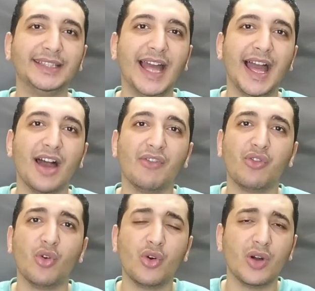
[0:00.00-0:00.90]
ادائها
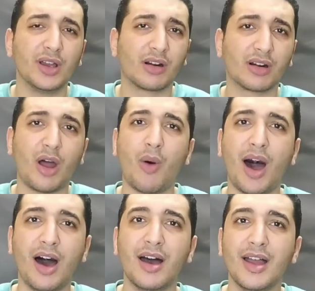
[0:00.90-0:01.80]
فوق
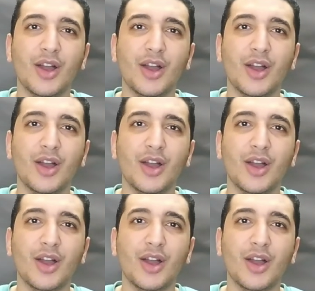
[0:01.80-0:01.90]
الروعه